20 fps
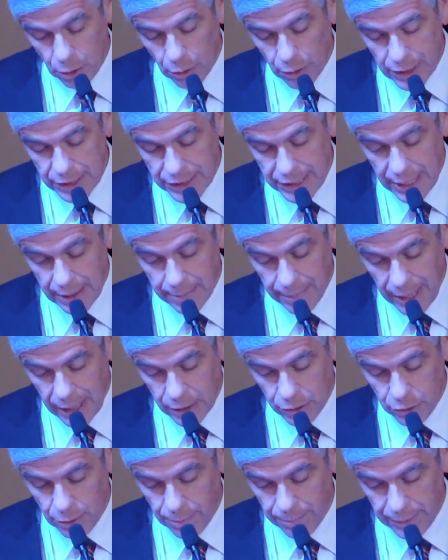nos decía en
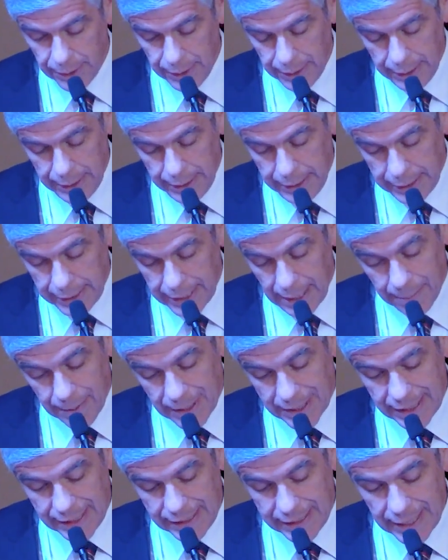mayo que la
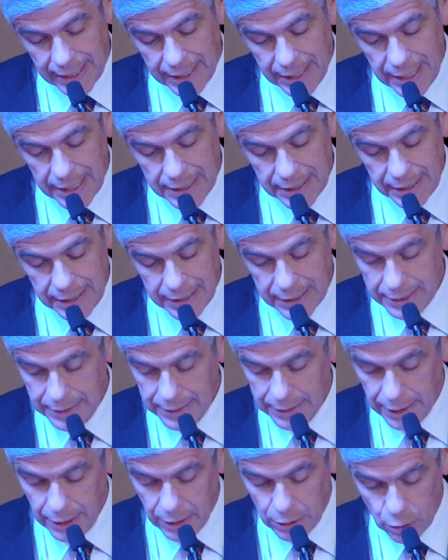presente
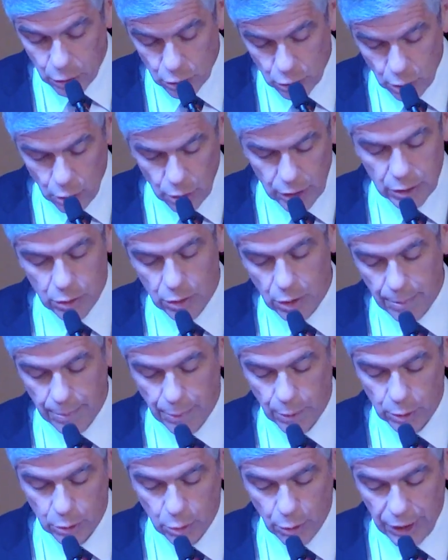crisis no solo es una
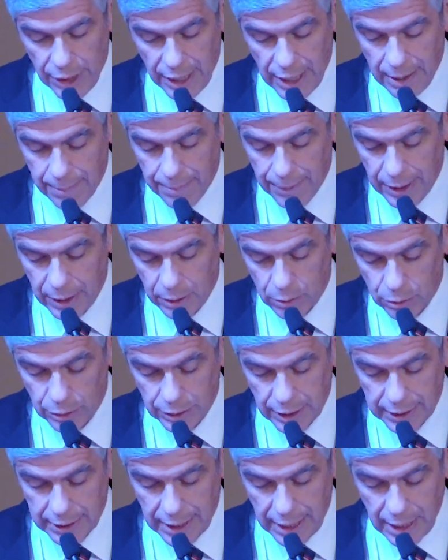oportunidad para
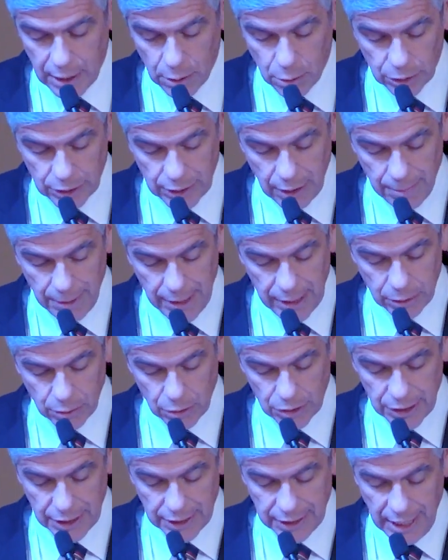contratar el agotamiento
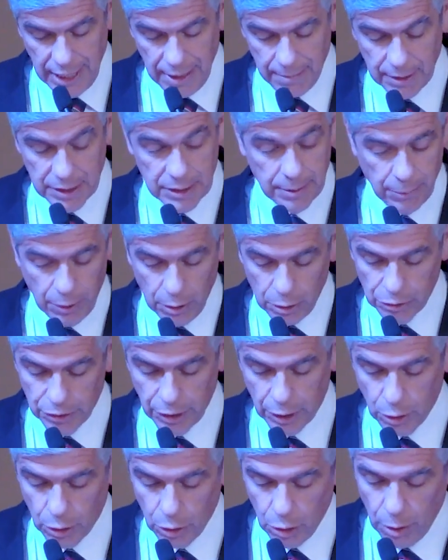de sistemas y modelos
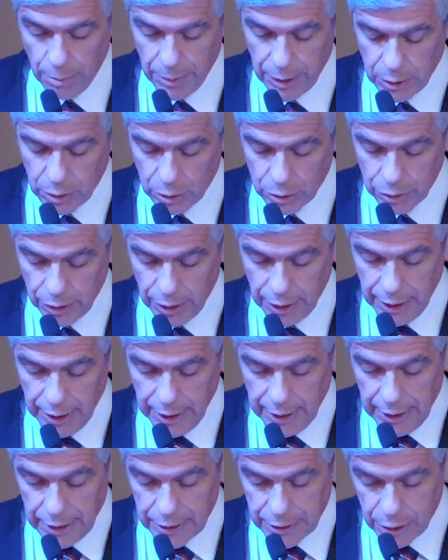económicos,
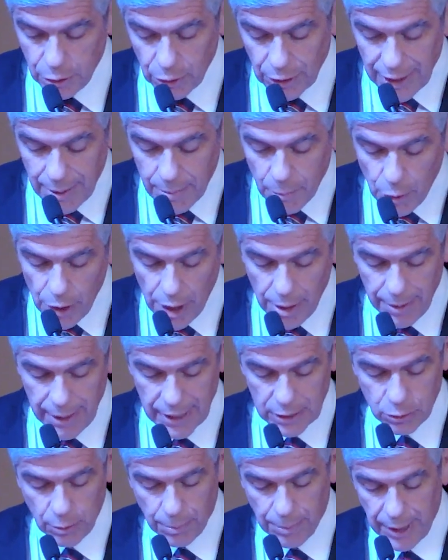sino que mueve
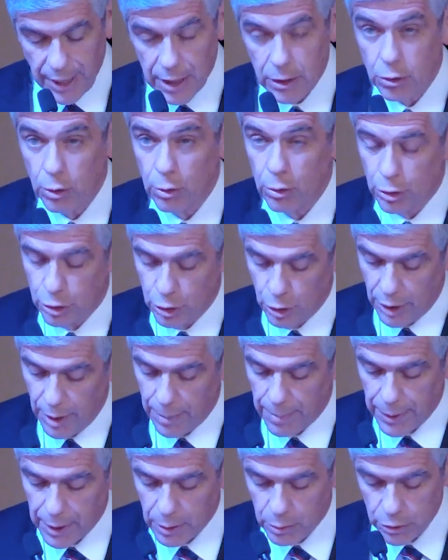a superar
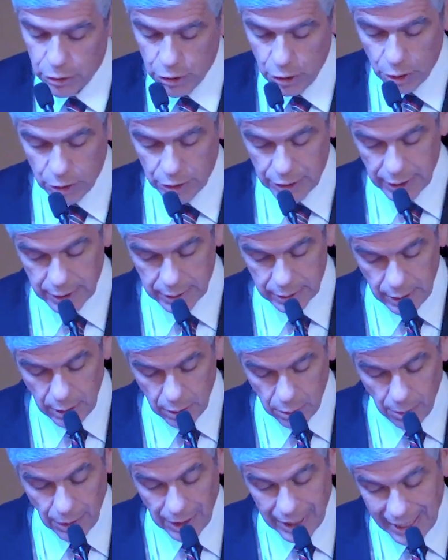soluciones prejuiciosas
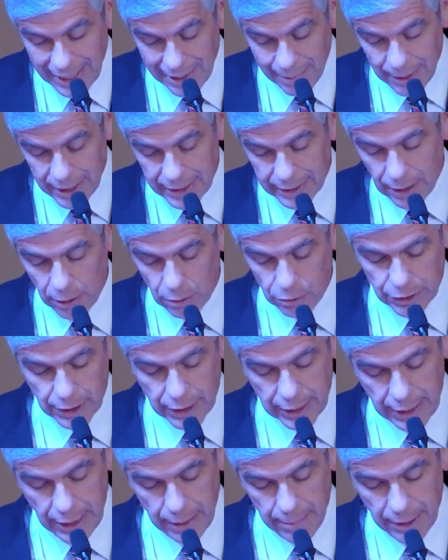por las que alimentan los
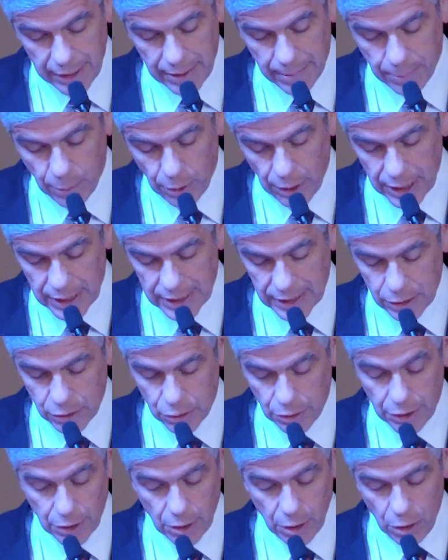esquemas de
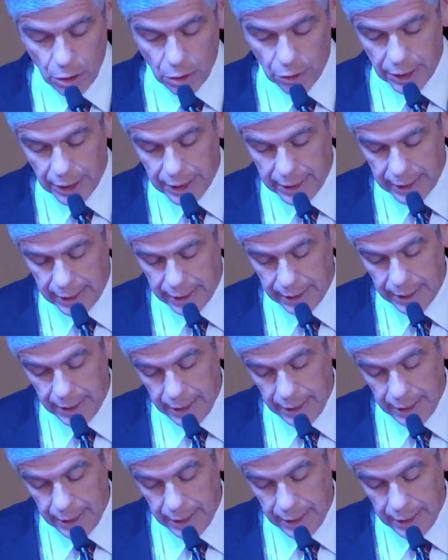polarización ideológica